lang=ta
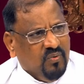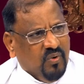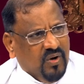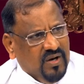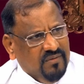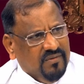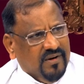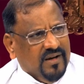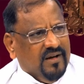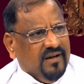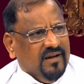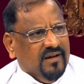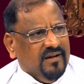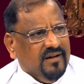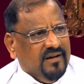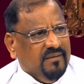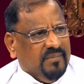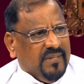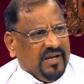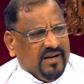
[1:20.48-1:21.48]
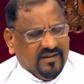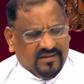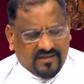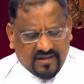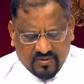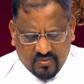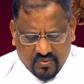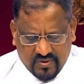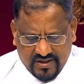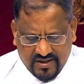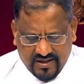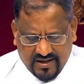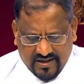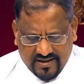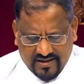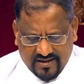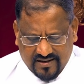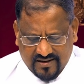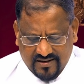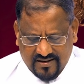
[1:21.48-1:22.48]
ஒலிவ மரத்தை கொடியாக
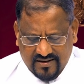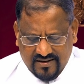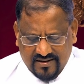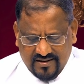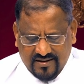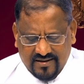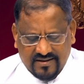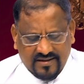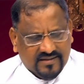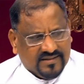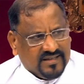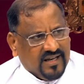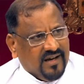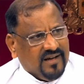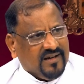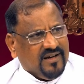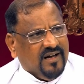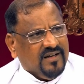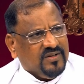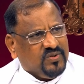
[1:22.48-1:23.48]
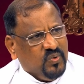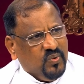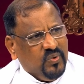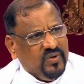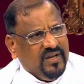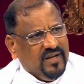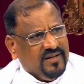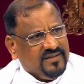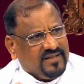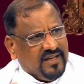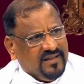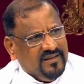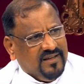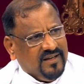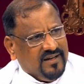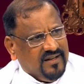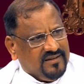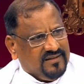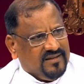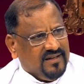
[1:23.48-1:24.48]
இசாக்கா சூரியன்
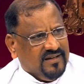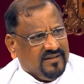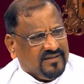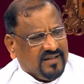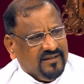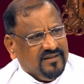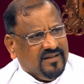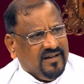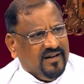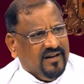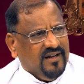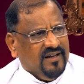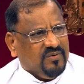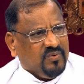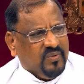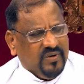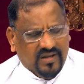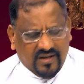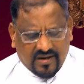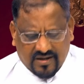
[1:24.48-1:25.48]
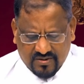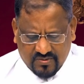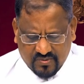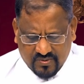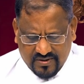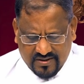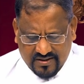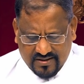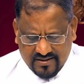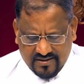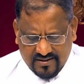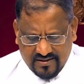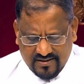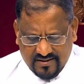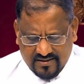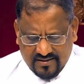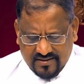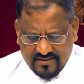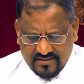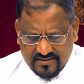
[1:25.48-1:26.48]
சந்திர சந்திரனை கொடியாக கொண்டு
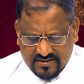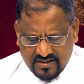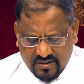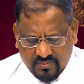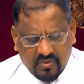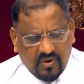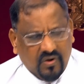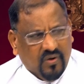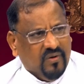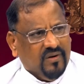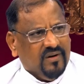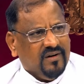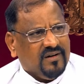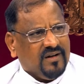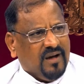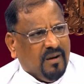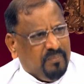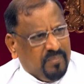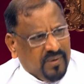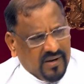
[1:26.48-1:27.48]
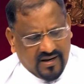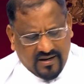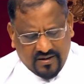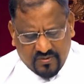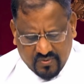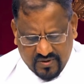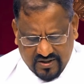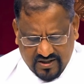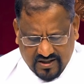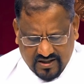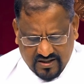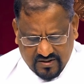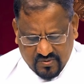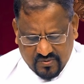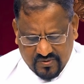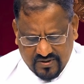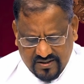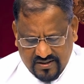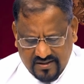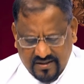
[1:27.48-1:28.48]
செபுலோன் கப்பலை கொடியாக
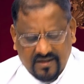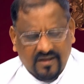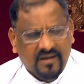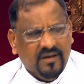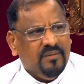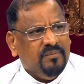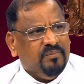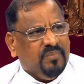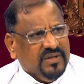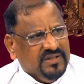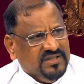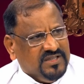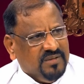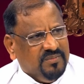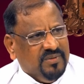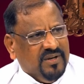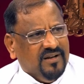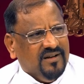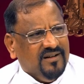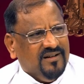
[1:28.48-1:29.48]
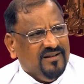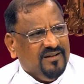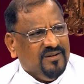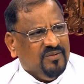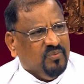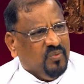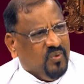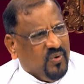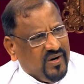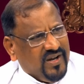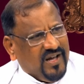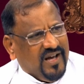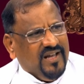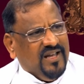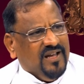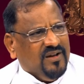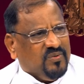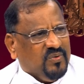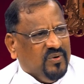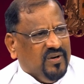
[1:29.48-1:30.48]
கொண்டு பெஞ்சமீன்
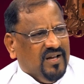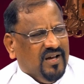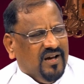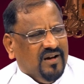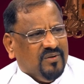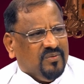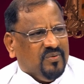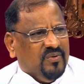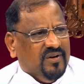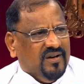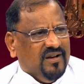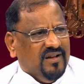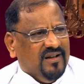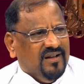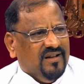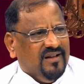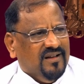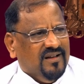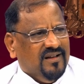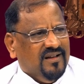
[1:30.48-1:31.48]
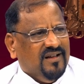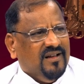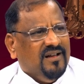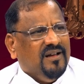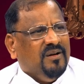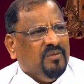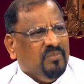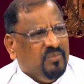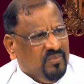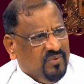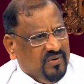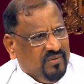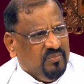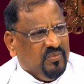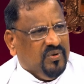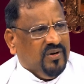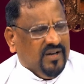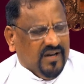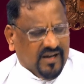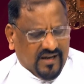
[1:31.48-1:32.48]
ஓனாயை குடியாக கொண்டு முன்
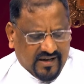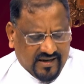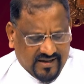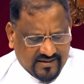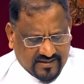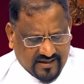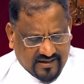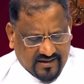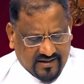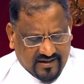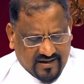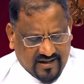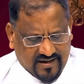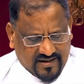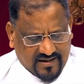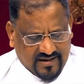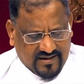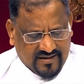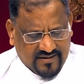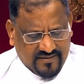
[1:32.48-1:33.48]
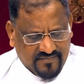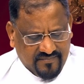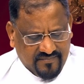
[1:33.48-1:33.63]
முன்னிலையே செல்கிறார்கள்